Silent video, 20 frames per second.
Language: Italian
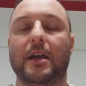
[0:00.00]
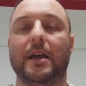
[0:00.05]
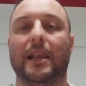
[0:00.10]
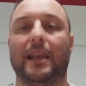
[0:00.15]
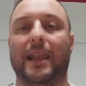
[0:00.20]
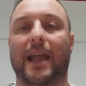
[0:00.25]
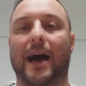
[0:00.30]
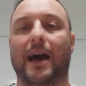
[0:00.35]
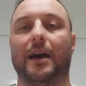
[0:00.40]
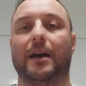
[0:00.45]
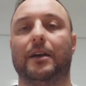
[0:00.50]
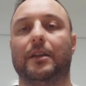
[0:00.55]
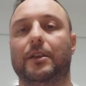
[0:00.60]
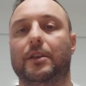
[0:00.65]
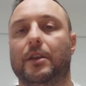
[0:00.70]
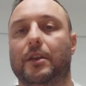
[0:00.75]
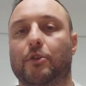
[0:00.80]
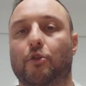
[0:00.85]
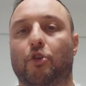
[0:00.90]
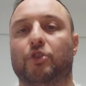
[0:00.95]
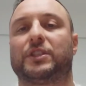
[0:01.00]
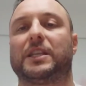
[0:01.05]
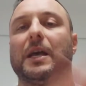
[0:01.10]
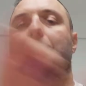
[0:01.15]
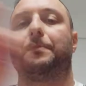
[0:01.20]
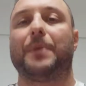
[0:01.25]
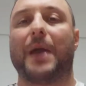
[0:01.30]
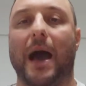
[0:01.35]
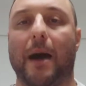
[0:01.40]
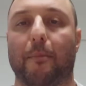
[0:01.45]
Là non
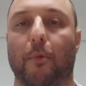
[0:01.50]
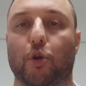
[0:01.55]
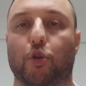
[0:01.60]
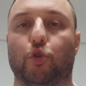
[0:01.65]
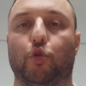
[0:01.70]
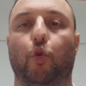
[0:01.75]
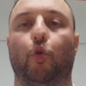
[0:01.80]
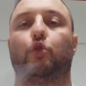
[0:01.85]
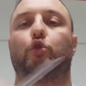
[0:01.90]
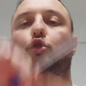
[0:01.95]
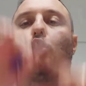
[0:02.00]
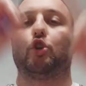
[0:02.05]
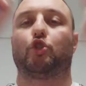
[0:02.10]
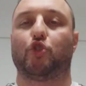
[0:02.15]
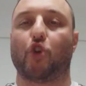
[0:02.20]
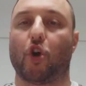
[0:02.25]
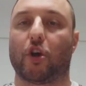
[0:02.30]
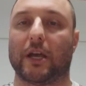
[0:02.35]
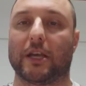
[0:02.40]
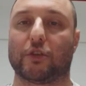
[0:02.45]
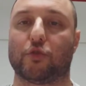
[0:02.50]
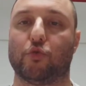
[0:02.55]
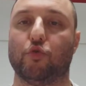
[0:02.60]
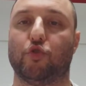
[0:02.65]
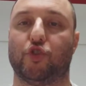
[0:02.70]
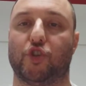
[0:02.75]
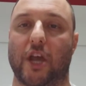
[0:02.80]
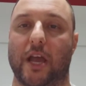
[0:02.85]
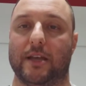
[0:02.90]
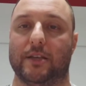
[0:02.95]
sappiamo tutto ciò che è
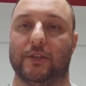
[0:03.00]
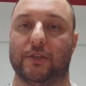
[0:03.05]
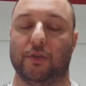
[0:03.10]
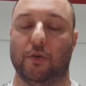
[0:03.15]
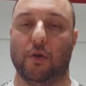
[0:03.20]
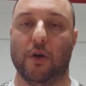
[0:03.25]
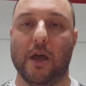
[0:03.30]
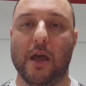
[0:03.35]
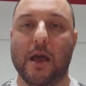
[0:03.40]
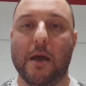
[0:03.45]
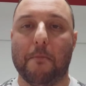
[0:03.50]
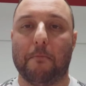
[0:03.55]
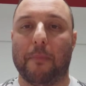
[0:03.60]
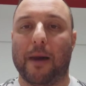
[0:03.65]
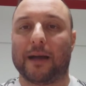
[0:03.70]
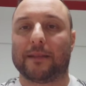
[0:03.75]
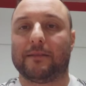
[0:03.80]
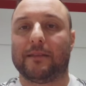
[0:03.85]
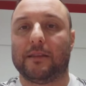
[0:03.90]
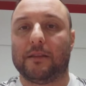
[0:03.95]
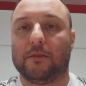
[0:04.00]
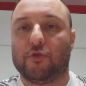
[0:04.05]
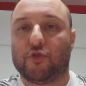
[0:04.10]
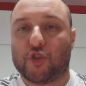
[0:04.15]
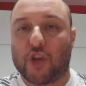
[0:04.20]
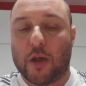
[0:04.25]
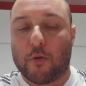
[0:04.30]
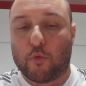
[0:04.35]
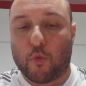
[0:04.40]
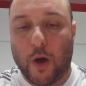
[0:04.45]
successo, ma
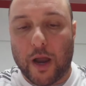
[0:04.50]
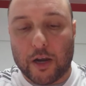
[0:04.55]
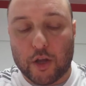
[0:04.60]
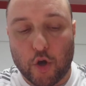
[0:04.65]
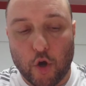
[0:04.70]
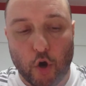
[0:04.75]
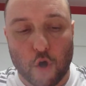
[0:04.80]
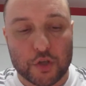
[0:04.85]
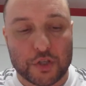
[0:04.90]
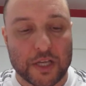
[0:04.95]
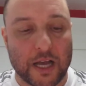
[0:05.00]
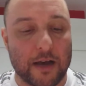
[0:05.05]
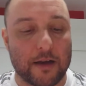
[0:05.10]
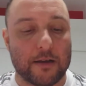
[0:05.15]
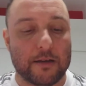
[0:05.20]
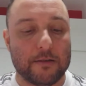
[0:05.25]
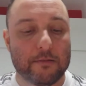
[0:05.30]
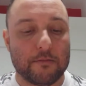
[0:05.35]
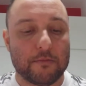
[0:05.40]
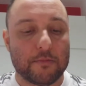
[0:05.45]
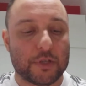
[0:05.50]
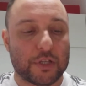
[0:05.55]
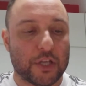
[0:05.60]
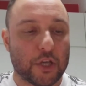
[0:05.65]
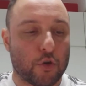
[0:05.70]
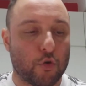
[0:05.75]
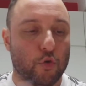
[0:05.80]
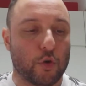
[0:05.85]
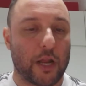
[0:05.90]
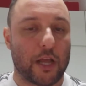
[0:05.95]
c'è qualcosa
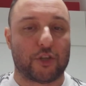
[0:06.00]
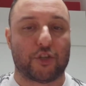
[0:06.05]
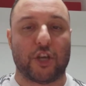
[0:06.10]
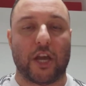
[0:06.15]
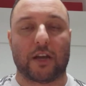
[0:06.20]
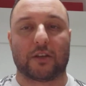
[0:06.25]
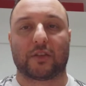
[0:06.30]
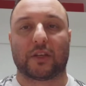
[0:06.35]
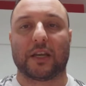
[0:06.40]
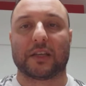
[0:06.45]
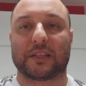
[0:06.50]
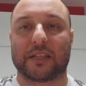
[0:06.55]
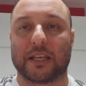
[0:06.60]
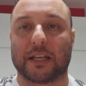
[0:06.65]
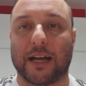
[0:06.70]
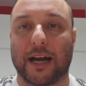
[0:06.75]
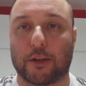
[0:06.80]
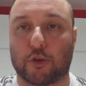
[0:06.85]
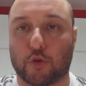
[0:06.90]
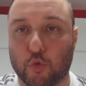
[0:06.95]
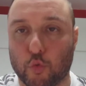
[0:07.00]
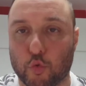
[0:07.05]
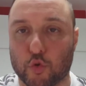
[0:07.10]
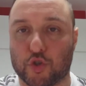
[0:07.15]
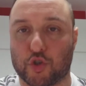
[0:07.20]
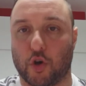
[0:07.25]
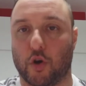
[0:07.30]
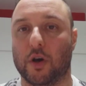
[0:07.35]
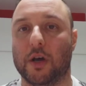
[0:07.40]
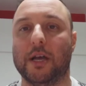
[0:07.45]
sicuro e certo che se
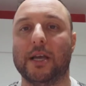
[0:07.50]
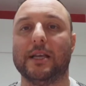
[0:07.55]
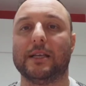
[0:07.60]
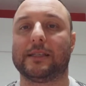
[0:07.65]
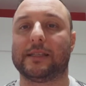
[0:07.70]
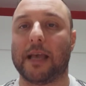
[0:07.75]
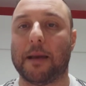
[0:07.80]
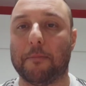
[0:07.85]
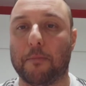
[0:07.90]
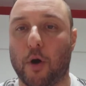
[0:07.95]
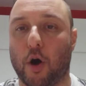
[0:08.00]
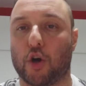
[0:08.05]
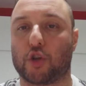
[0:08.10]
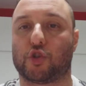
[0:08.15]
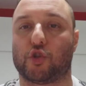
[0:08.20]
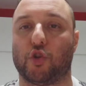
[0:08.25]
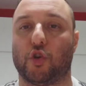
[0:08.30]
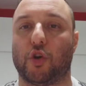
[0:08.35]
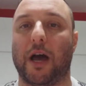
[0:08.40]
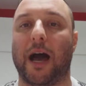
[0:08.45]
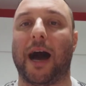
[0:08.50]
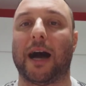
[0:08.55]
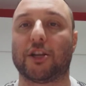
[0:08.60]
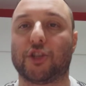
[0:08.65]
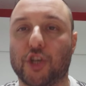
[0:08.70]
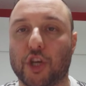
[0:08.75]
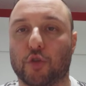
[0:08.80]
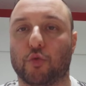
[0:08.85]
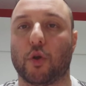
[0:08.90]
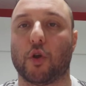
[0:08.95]
Gattuso si è mosso, ha
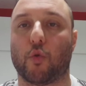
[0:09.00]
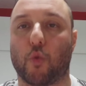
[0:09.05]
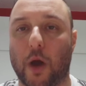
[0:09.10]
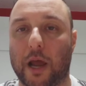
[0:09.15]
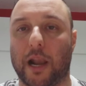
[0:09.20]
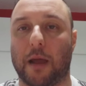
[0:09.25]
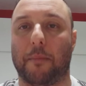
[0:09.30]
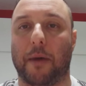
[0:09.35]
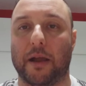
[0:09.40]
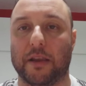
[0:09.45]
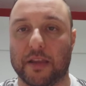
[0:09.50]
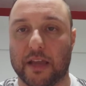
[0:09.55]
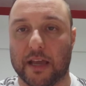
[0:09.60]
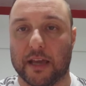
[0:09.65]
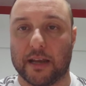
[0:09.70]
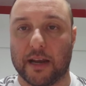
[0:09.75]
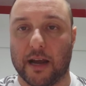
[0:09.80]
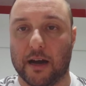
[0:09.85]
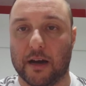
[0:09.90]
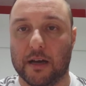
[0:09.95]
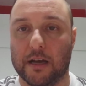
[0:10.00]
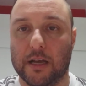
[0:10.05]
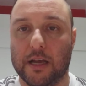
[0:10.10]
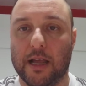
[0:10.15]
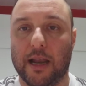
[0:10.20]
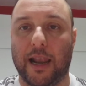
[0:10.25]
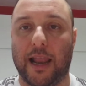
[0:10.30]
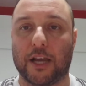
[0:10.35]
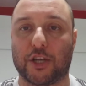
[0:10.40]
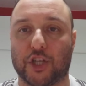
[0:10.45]
agito in quella maniera,
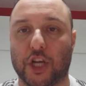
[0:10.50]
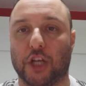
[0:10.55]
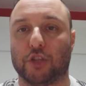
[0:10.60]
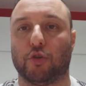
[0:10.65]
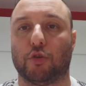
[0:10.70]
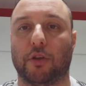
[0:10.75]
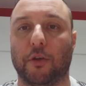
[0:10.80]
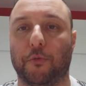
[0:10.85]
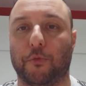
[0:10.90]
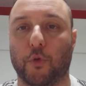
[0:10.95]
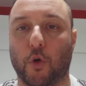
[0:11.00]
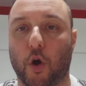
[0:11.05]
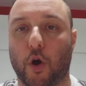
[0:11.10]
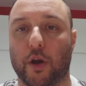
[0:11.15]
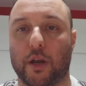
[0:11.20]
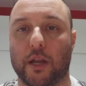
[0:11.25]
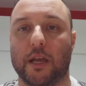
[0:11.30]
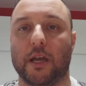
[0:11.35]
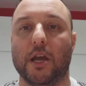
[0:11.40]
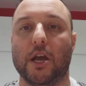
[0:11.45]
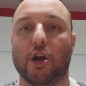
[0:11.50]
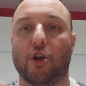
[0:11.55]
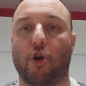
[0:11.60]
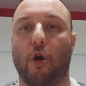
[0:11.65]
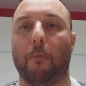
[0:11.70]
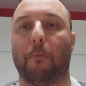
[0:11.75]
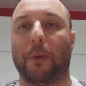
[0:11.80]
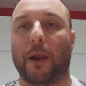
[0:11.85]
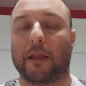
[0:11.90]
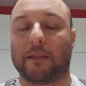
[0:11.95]
lasciandoti fuori
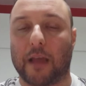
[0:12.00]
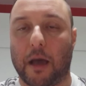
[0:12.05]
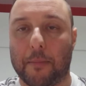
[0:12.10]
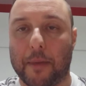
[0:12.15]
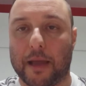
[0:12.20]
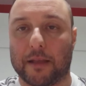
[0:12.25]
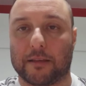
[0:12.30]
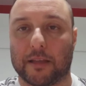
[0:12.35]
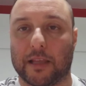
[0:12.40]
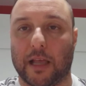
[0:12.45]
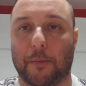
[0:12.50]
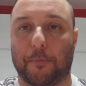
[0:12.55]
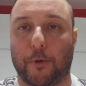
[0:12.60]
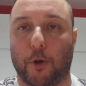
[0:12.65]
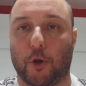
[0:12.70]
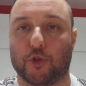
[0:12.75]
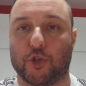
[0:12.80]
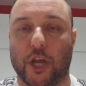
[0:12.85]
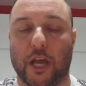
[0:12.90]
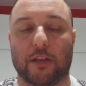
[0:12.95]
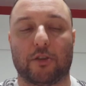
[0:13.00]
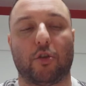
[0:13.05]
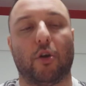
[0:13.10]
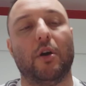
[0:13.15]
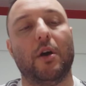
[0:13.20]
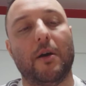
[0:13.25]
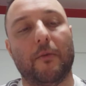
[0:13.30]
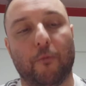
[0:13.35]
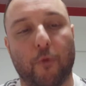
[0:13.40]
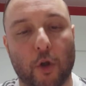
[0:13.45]
completamente dal
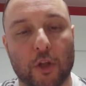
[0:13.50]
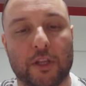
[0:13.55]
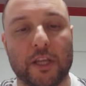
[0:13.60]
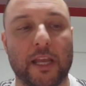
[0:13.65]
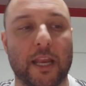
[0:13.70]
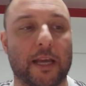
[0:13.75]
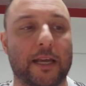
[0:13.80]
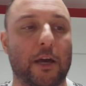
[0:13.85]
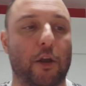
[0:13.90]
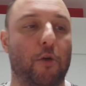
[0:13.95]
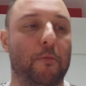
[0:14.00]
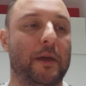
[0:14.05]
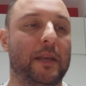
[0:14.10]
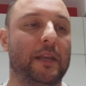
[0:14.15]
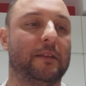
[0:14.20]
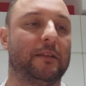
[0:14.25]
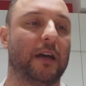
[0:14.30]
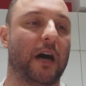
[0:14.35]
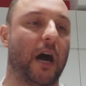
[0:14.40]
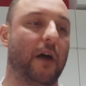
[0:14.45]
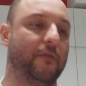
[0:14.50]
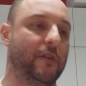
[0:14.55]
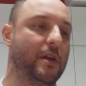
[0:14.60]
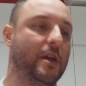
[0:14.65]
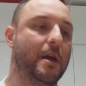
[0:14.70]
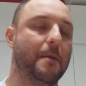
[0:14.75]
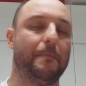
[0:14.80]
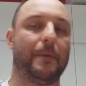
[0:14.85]
progetto, vuol dire che lo meritavi.